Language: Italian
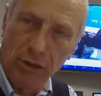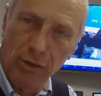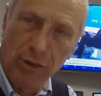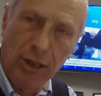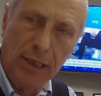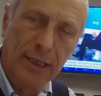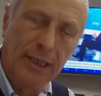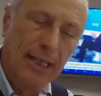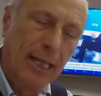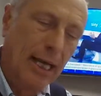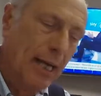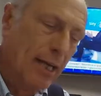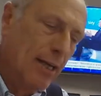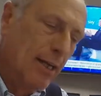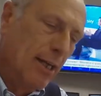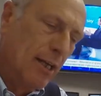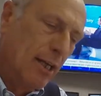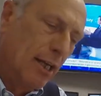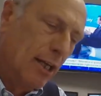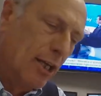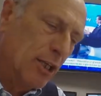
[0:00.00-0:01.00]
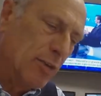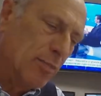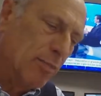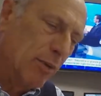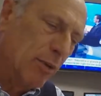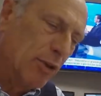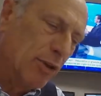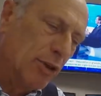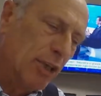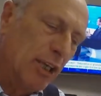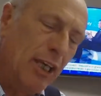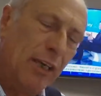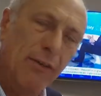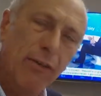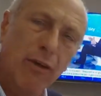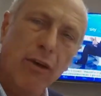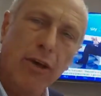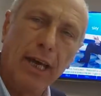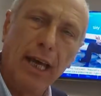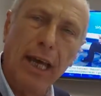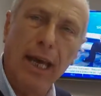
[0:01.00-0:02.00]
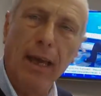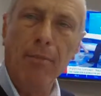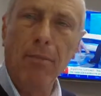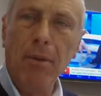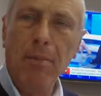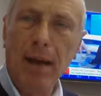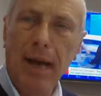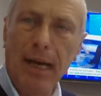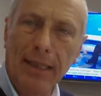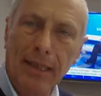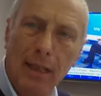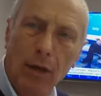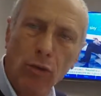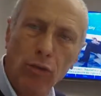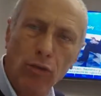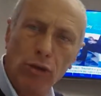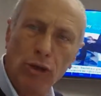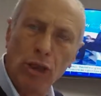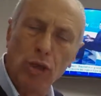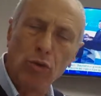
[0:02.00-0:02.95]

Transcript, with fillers: giornalista eh, sportivo che mi manda uno dei